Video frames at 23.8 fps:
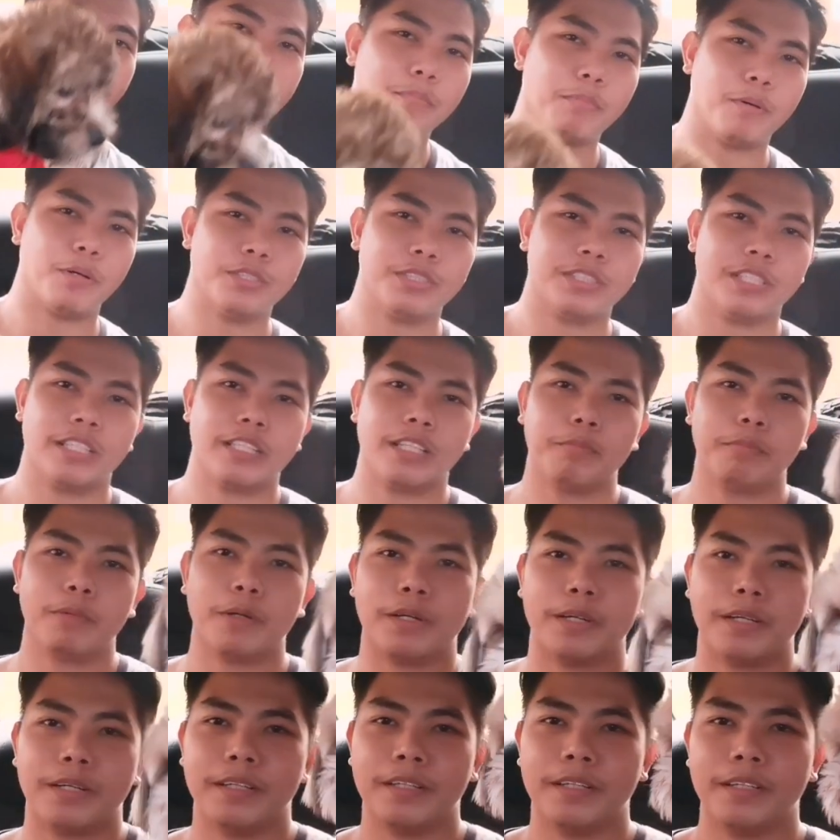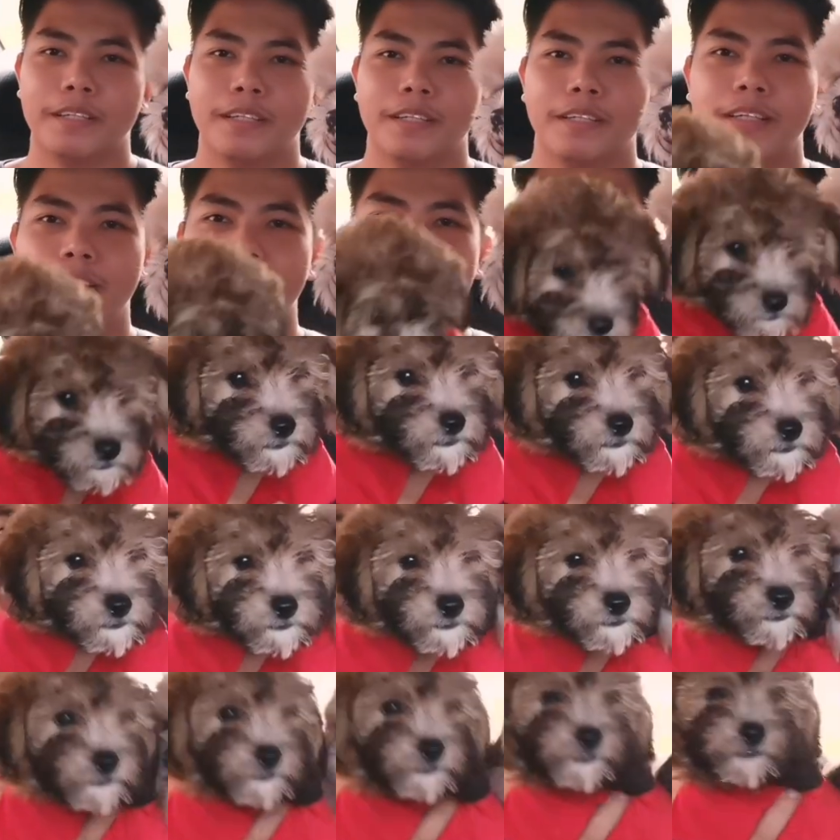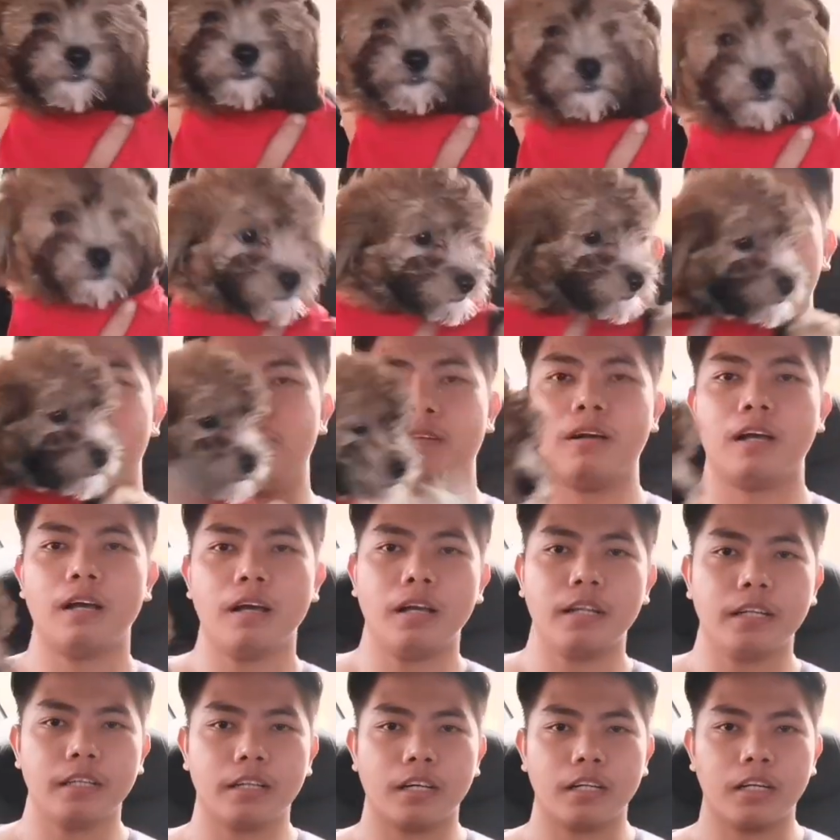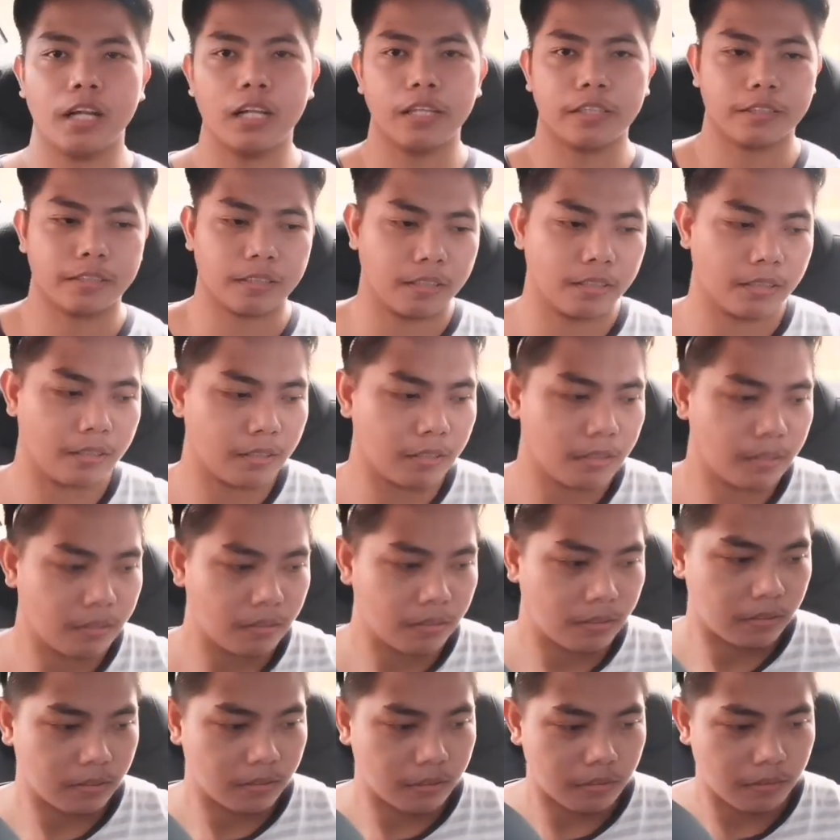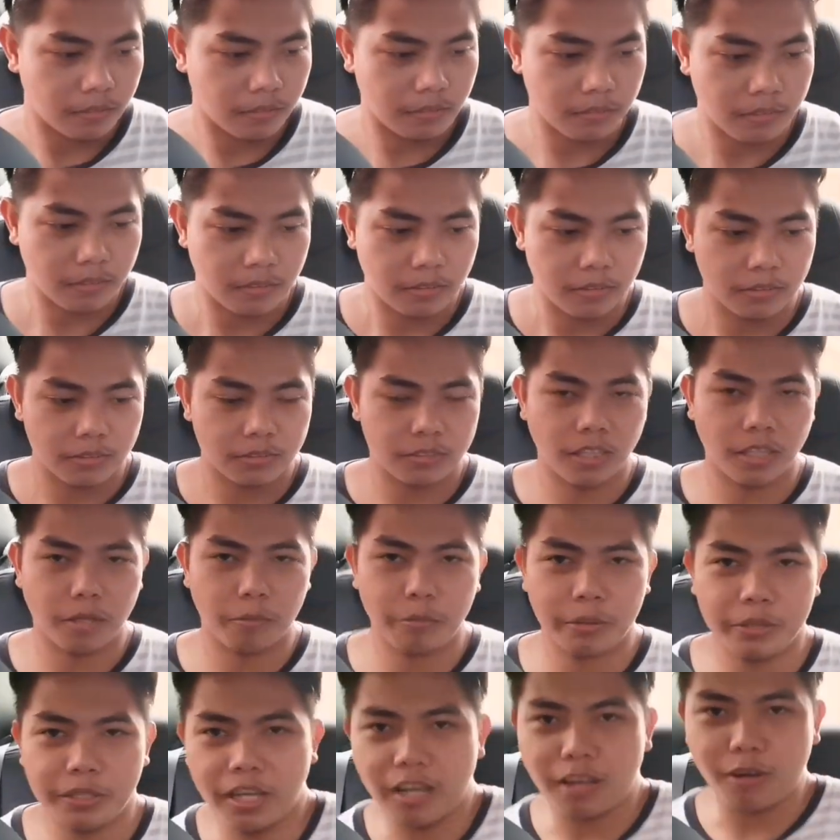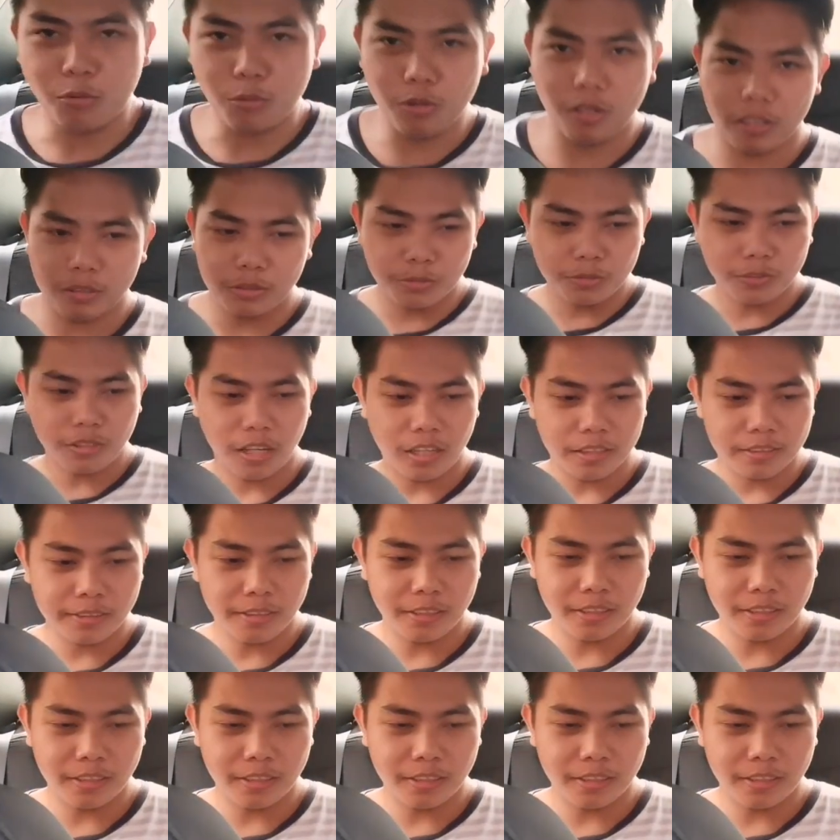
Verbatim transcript: AKA Buddy. Dalawa Bricks. Ano, nagagalit? Yun, galit na naman. Sabi niya, ako lang yung dati.